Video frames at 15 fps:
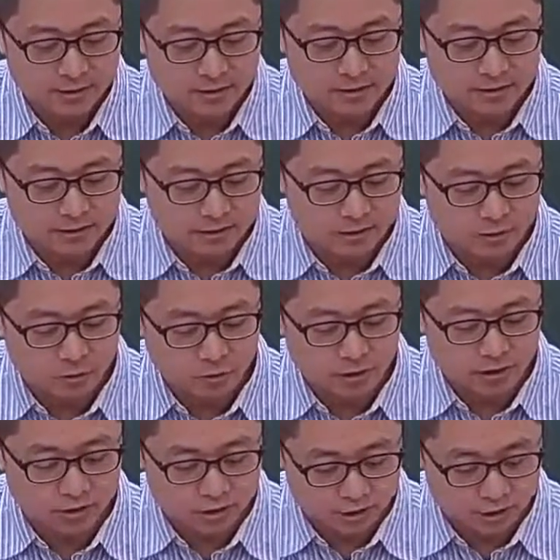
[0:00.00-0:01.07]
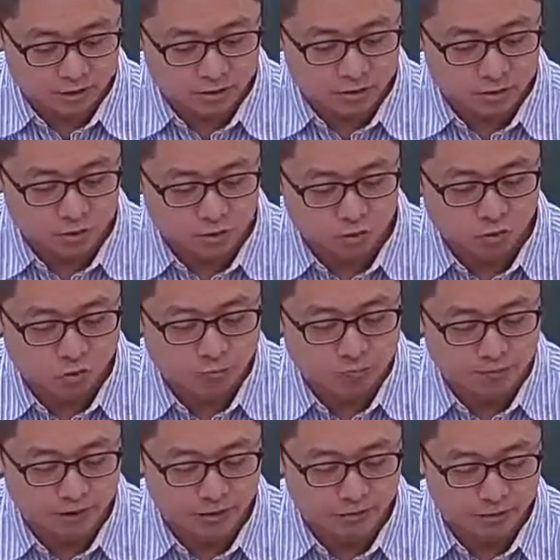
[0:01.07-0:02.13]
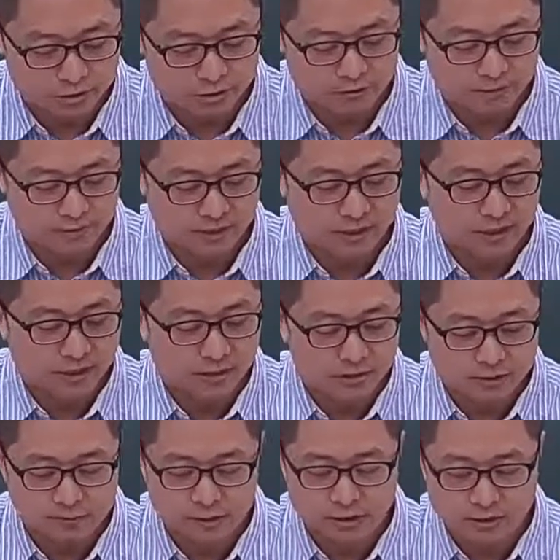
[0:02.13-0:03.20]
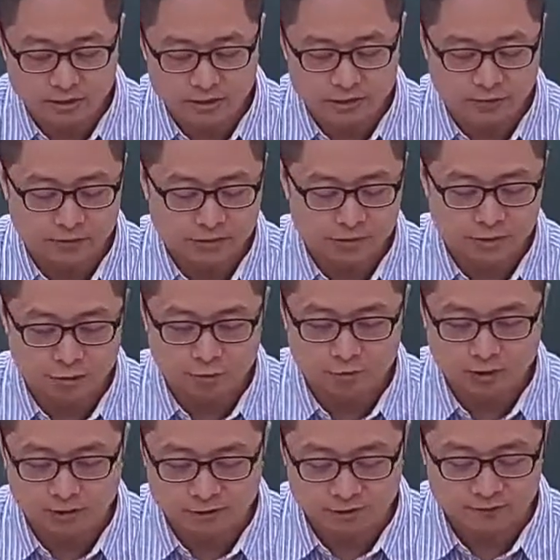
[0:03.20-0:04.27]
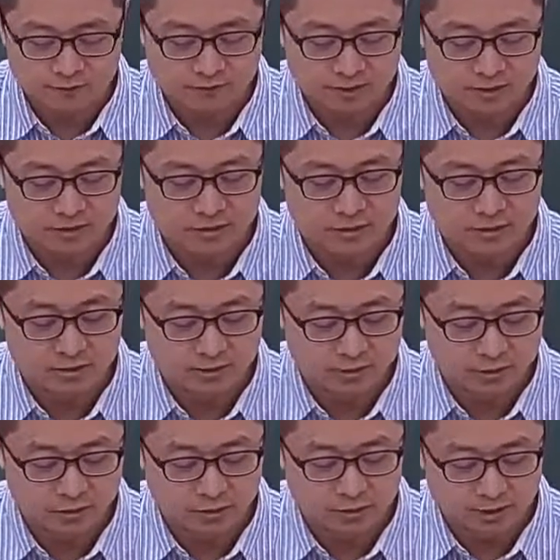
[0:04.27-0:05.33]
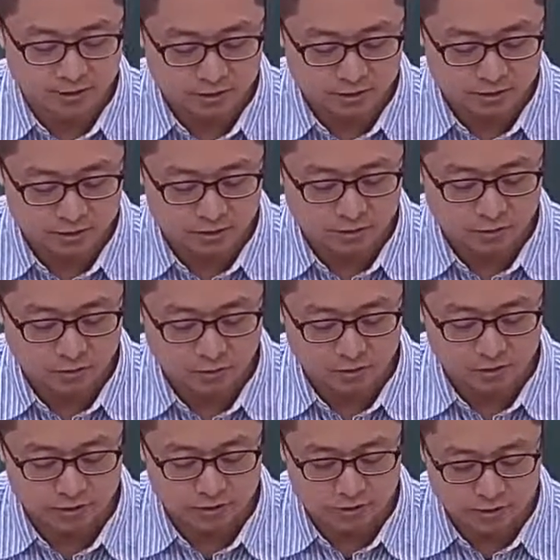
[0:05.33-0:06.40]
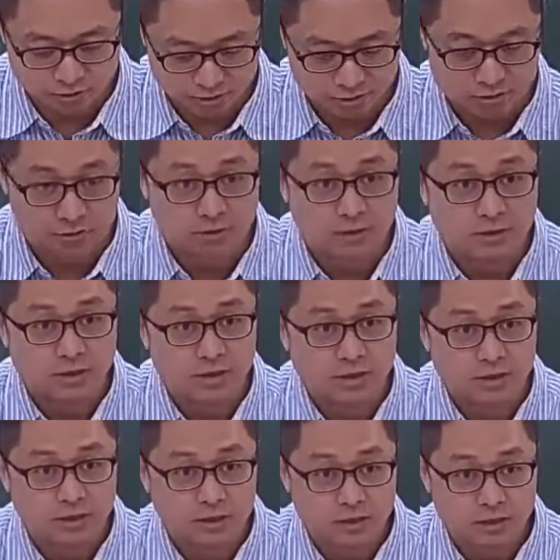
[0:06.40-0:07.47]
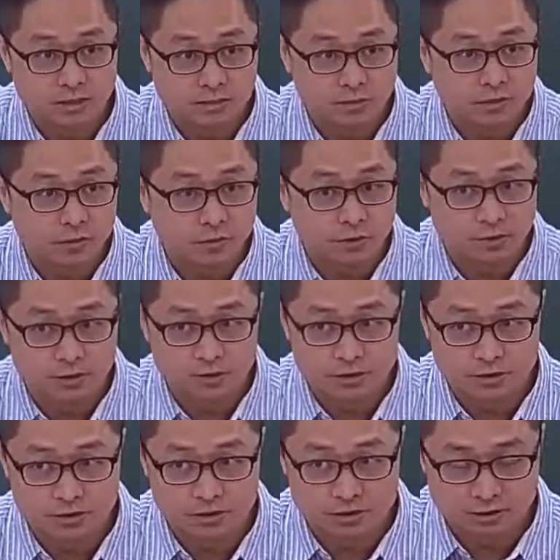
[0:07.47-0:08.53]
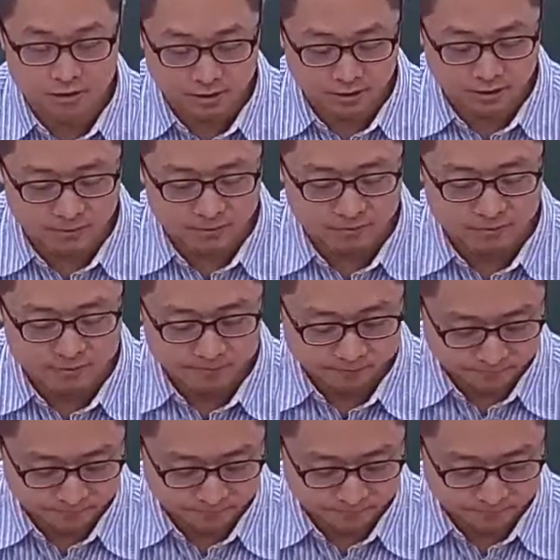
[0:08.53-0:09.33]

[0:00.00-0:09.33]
二进位整数表示法这边的二进位整数表示法是针对二进位的值，二进位的值哈。